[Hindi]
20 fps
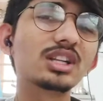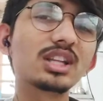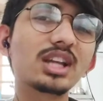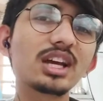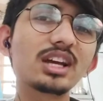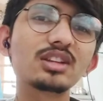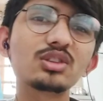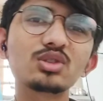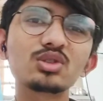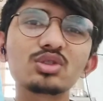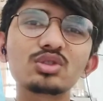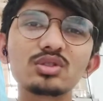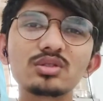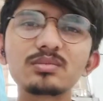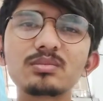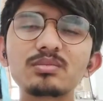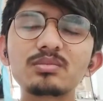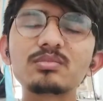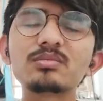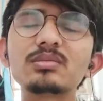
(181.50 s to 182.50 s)
करना है तो
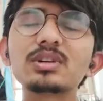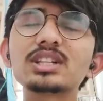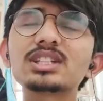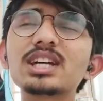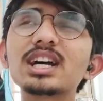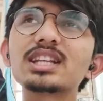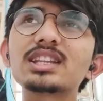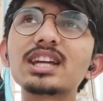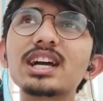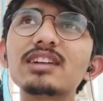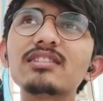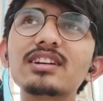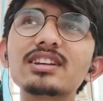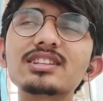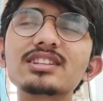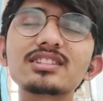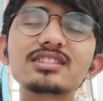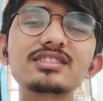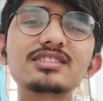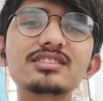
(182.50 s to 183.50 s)
मज़ा आता है
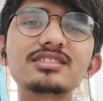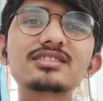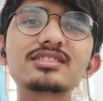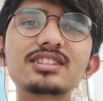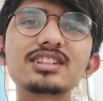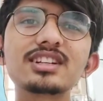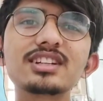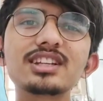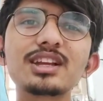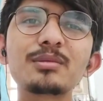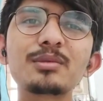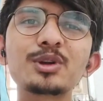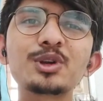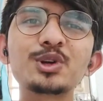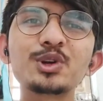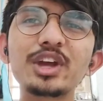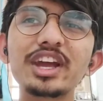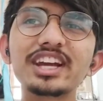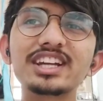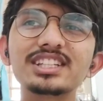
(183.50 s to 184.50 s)
वैसे तो करने में
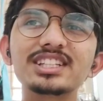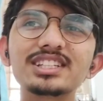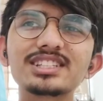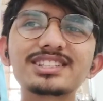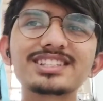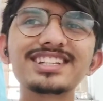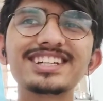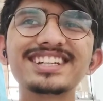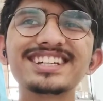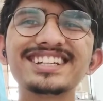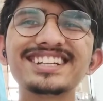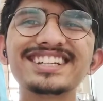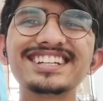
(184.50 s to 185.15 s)
दोनों एडजस्ट